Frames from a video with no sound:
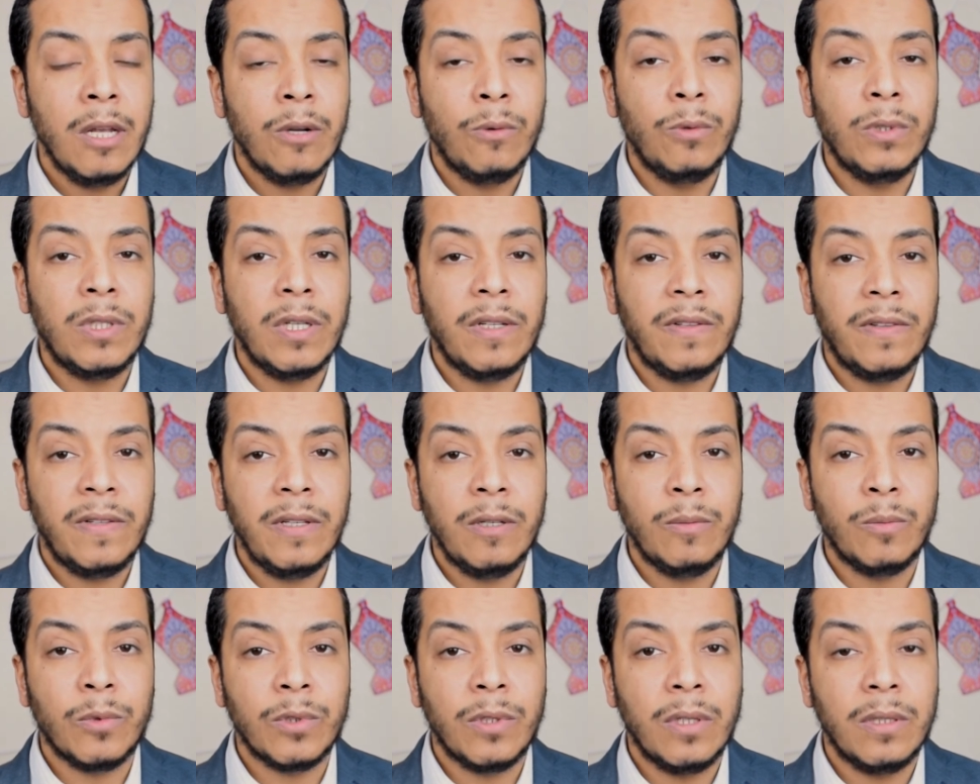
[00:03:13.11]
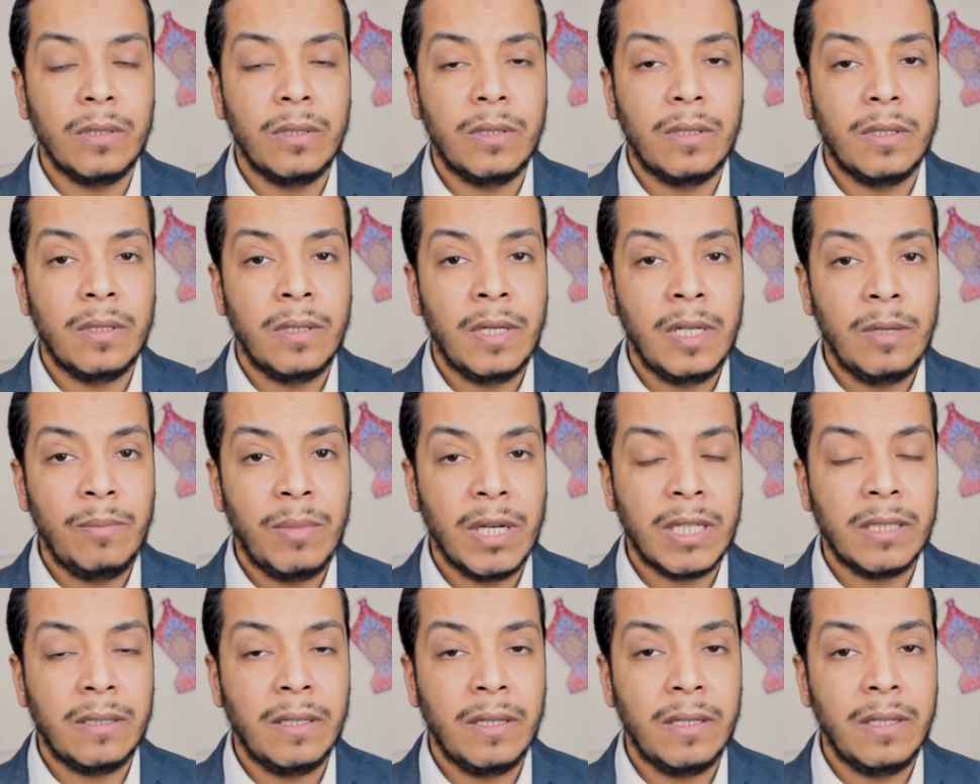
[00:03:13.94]
وتاثير مضاد مضاد
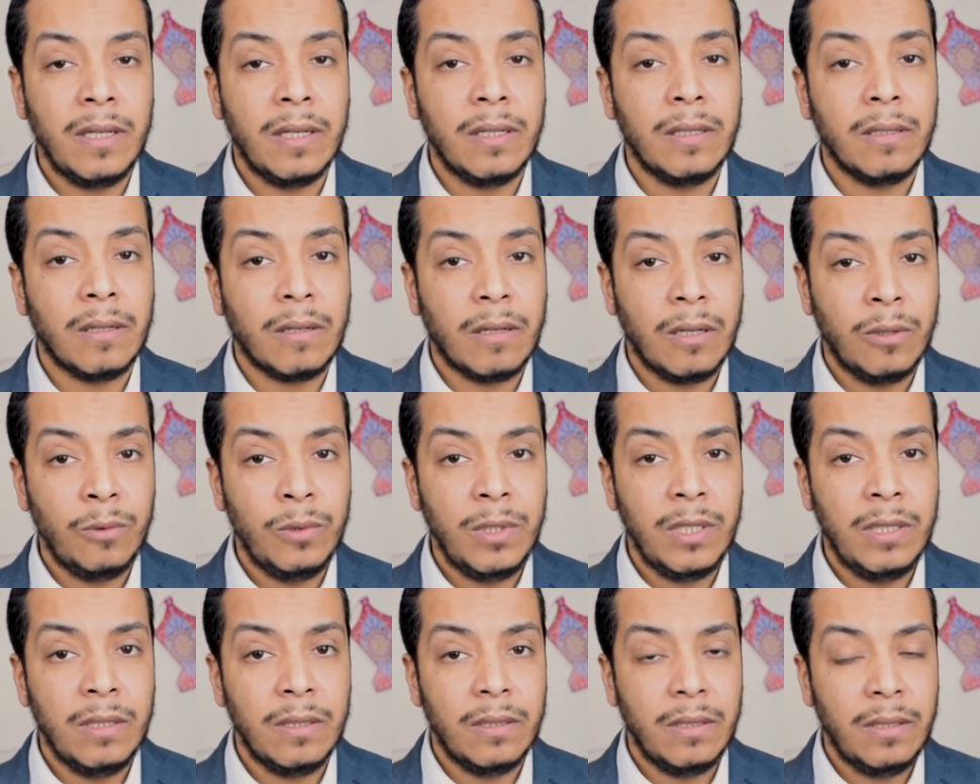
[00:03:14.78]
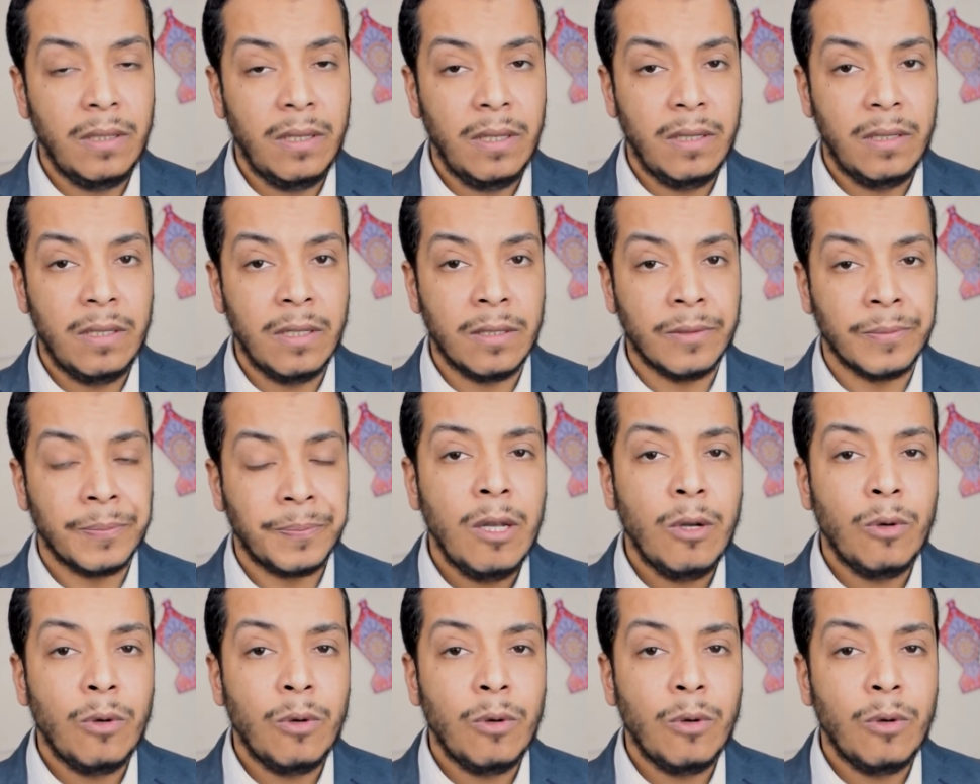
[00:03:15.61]
للبكتيريا قوي جدا